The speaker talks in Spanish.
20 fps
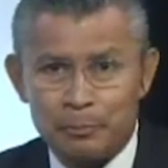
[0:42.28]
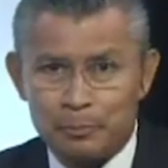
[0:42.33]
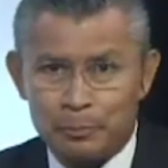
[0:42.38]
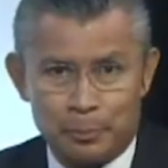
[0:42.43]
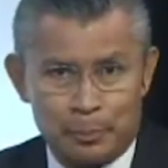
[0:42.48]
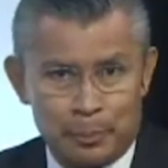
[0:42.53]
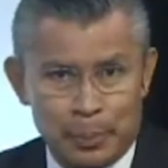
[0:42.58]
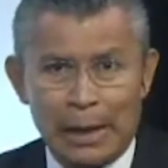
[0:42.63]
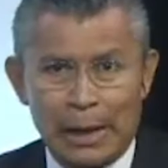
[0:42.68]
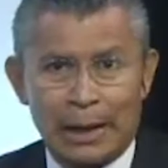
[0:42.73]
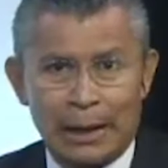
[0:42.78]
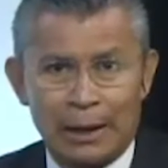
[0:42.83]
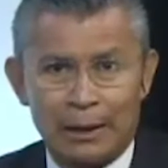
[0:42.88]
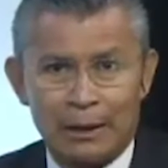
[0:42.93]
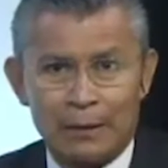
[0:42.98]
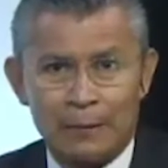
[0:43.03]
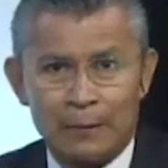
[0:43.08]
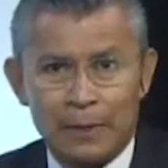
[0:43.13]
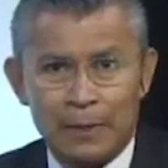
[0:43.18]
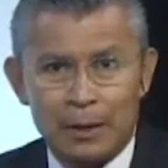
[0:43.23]
para
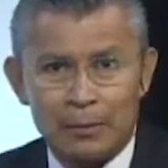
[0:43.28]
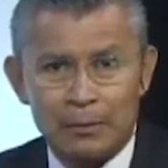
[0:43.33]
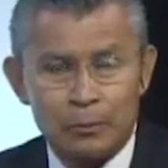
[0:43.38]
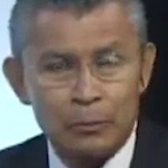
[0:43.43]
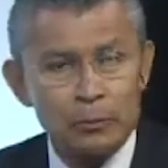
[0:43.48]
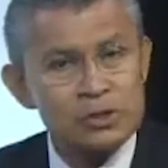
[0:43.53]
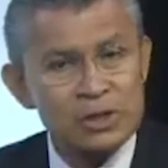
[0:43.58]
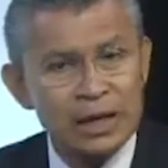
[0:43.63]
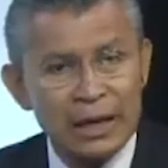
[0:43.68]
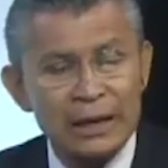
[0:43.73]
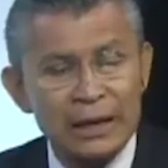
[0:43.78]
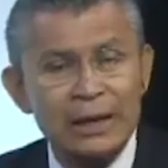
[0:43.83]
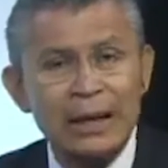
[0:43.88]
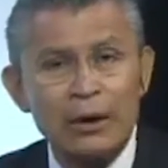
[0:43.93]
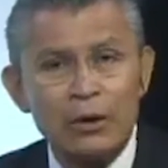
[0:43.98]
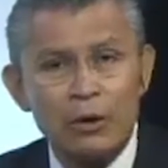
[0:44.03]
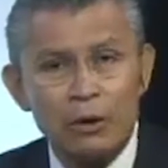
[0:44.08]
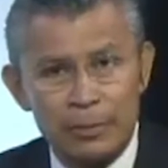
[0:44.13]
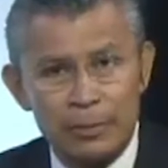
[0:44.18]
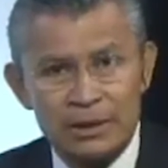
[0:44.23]
buscar qué
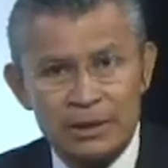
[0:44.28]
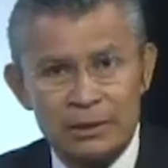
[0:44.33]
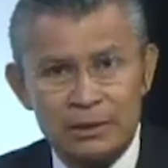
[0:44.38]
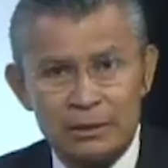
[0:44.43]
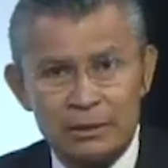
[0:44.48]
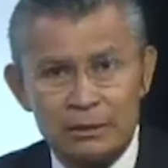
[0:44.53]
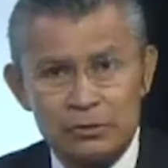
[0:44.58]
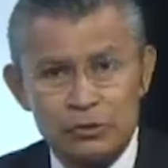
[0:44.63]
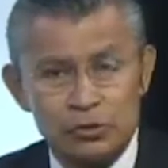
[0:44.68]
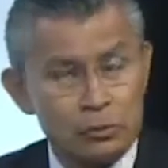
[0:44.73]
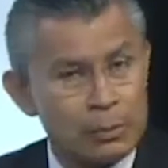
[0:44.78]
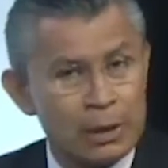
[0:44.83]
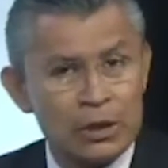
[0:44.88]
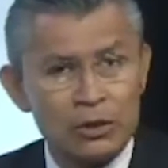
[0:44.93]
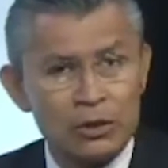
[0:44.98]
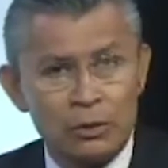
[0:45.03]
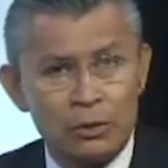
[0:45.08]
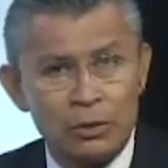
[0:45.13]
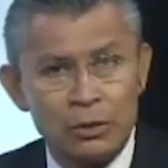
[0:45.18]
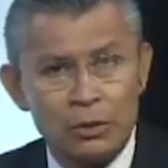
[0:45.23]
comer, su
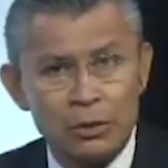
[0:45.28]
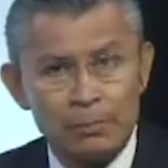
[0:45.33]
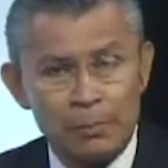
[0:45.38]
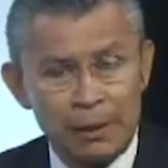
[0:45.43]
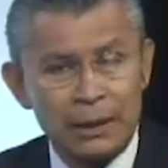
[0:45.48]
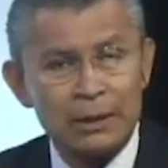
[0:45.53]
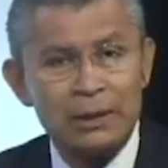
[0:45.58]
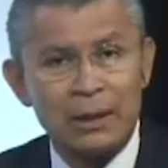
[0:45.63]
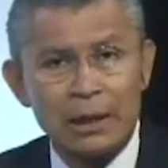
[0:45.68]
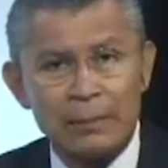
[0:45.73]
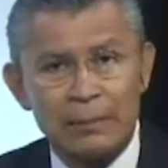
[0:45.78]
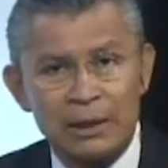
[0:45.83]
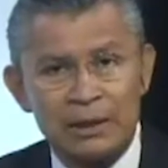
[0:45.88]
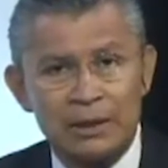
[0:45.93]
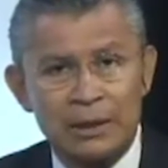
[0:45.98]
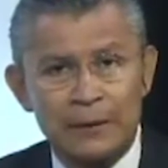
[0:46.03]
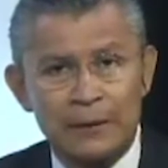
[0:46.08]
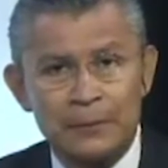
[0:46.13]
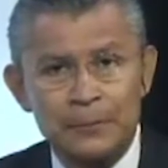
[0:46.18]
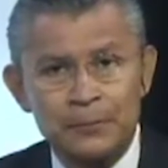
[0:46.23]
medio
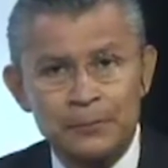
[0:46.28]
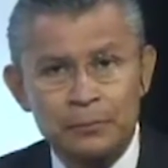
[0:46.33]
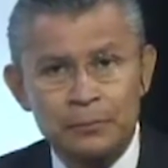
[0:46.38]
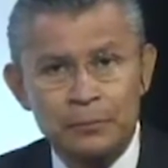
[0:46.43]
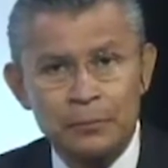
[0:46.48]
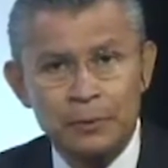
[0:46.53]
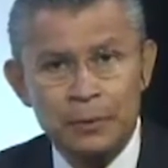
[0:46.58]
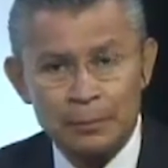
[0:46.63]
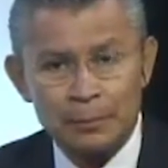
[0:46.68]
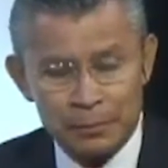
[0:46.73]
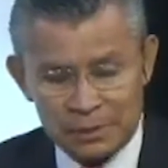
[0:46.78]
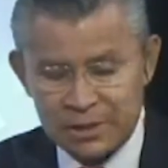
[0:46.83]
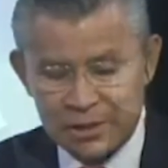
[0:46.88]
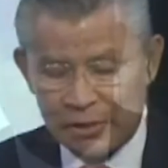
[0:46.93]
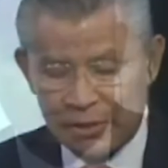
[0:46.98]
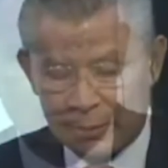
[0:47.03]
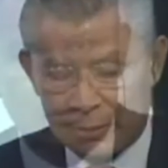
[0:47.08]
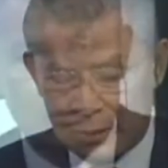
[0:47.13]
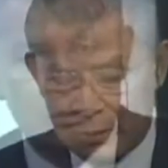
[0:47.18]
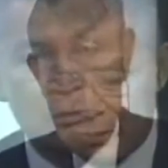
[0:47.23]
prácticamente pues de
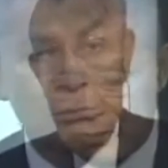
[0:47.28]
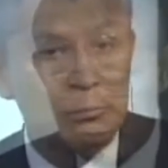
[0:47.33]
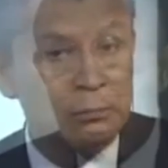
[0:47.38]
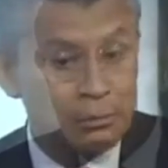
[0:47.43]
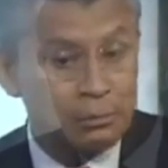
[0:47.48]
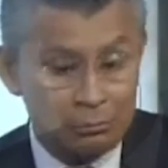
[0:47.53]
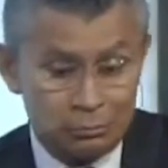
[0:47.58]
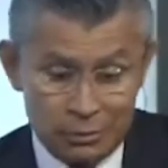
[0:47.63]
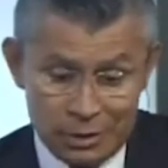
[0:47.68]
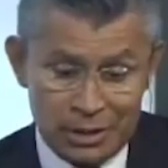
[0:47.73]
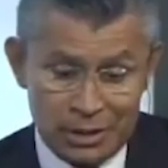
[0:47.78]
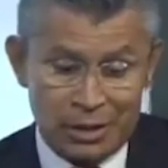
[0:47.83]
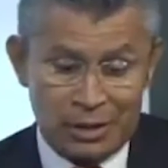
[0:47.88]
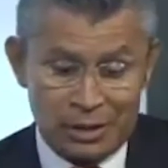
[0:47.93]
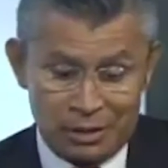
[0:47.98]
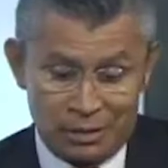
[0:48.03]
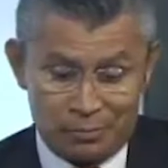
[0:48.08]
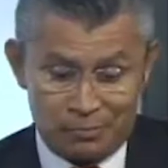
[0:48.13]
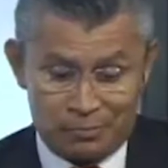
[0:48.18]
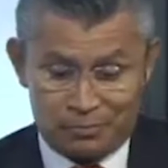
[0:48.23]
trabajo.
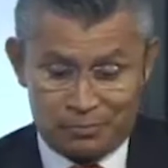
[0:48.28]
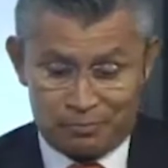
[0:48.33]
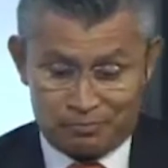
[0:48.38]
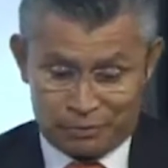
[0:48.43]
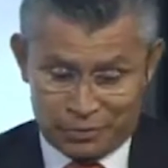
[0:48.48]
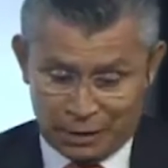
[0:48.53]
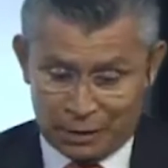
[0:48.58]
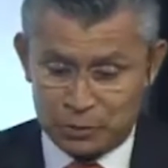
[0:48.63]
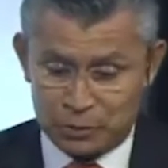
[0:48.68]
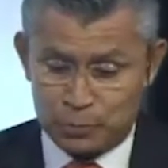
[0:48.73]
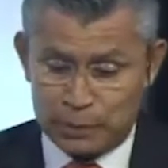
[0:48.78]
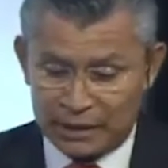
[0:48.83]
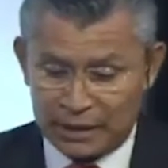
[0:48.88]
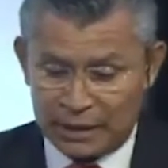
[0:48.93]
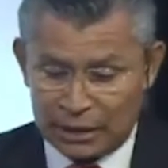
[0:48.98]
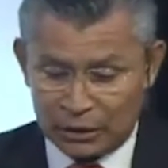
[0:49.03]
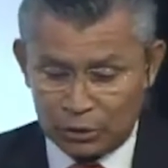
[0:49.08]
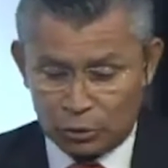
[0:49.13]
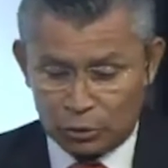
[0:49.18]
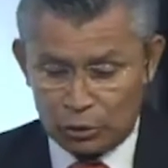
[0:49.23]
Y estamos
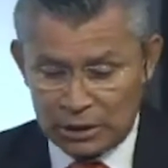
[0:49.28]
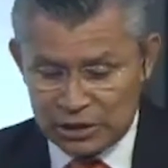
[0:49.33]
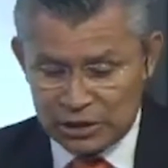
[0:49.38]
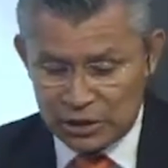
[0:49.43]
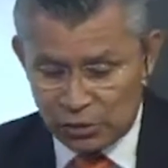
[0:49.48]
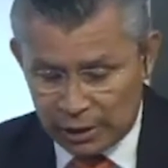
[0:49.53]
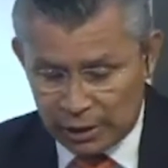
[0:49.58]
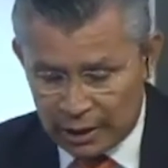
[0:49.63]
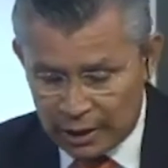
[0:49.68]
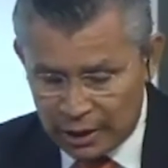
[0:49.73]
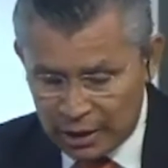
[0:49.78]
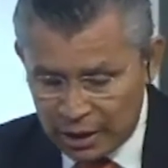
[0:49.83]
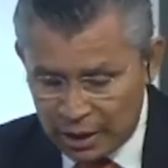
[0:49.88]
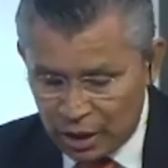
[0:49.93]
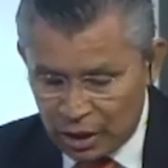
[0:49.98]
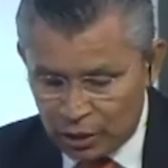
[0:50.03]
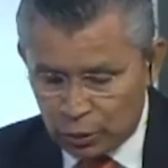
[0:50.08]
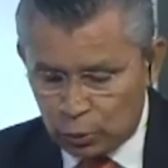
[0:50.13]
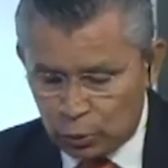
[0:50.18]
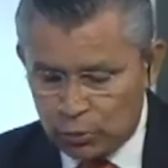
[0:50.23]
platicando con la señora
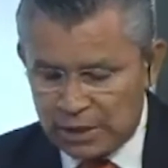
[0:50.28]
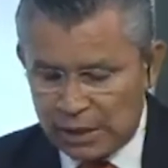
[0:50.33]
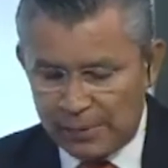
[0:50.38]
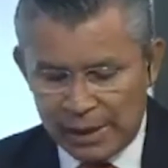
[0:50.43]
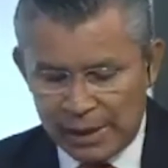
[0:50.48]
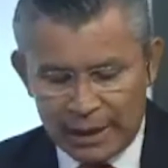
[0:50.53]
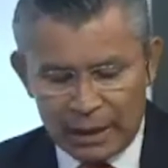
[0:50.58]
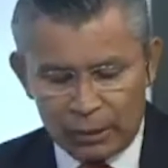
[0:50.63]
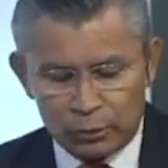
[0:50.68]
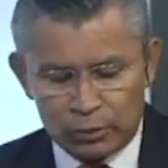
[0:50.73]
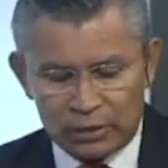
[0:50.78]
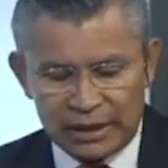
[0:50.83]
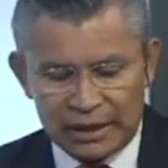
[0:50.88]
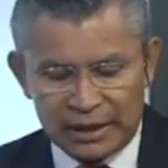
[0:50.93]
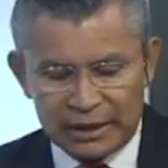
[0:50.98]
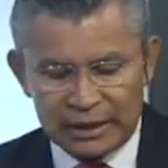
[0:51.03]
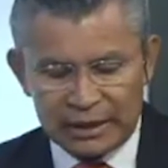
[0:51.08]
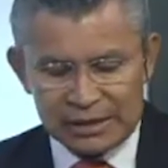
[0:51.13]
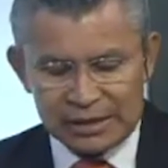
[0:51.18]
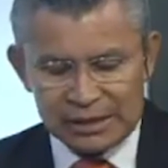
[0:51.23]
Dulce María
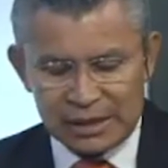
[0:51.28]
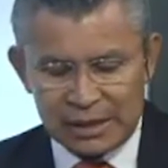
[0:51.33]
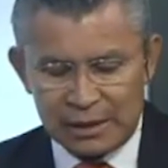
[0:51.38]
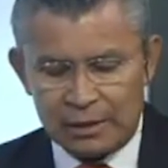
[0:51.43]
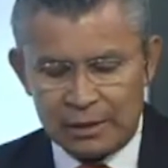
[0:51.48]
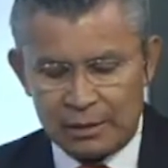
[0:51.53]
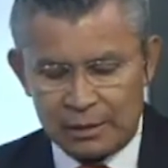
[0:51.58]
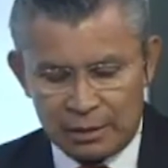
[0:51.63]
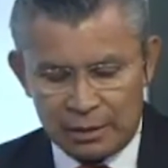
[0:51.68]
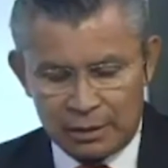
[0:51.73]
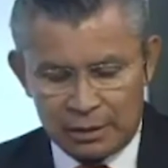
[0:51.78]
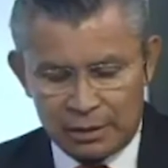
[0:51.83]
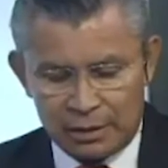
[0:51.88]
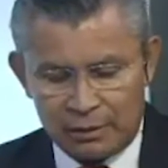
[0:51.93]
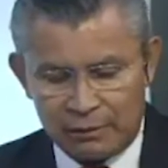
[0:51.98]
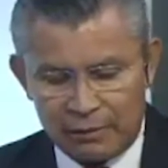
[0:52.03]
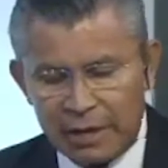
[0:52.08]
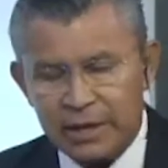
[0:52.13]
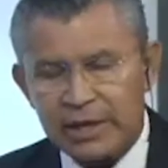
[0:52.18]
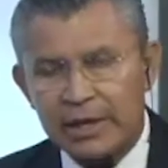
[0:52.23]
Gutiérrez
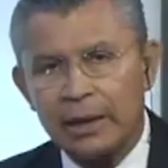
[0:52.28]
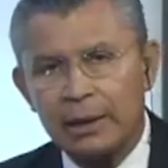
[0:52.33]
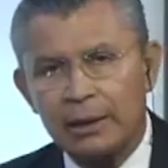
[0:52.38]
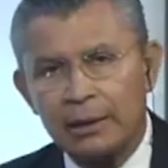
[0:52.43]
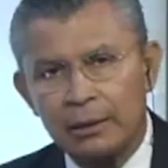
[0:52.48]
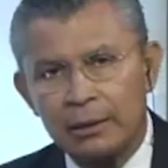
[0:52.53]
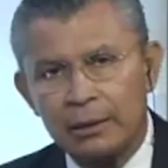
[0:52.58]
Ibaña.